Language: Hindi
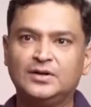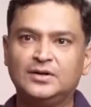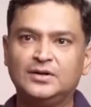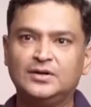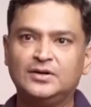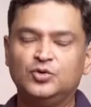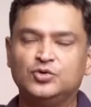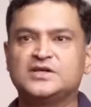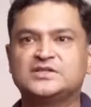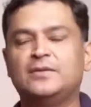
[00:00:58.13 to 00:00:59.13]
दोस्तों
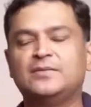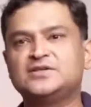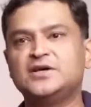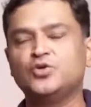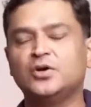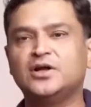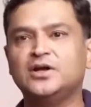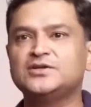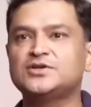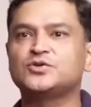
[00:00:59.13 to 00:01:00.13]
वीडियो पसंद आने पर
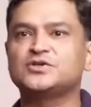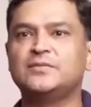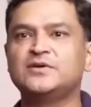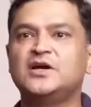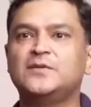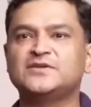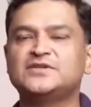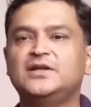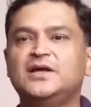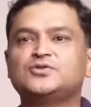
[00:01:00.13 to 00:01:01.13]
हमारे चैनल को
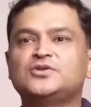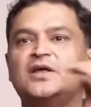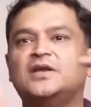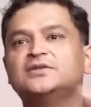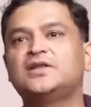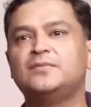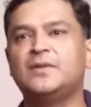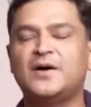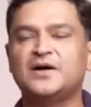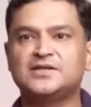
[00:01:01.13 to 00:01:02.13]
सब्सक्राइब करें जिससे
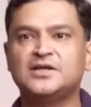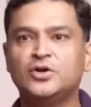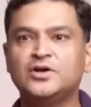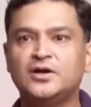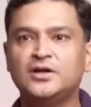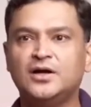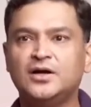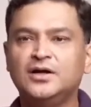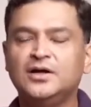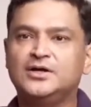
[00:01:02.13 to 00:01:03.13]
हमारी वीडियो आप तक
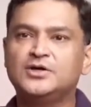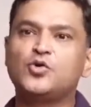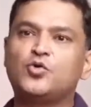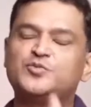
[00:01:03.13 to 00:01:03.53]
पहुंचती रहे